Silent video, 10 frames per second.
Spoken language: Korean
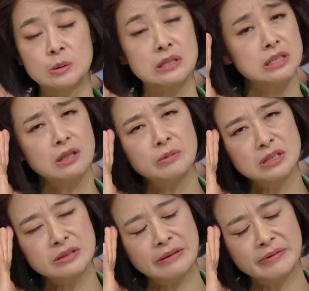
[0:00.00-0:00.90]
우리
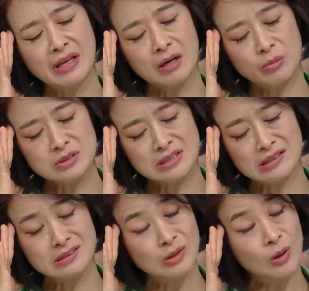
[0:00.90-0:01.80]
시어머니 때문에 내가 못
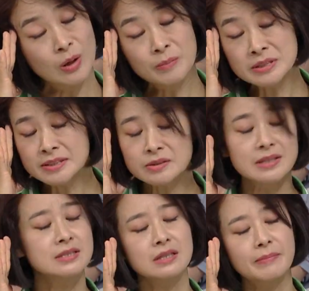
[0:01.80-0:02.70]
살아. 너무
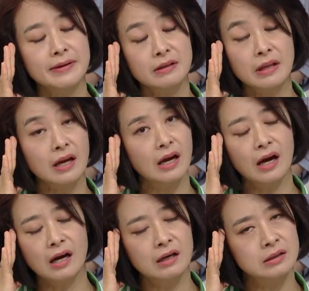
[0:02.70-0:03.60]
스트레스를 받아, 내가.
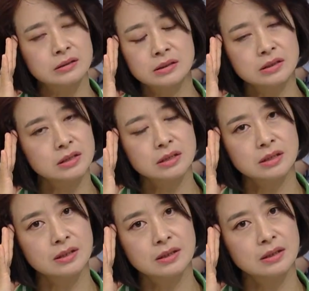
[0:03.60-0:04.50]

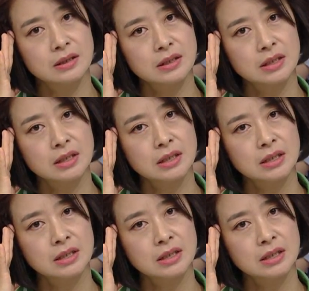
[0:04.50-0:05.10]
아. 밖에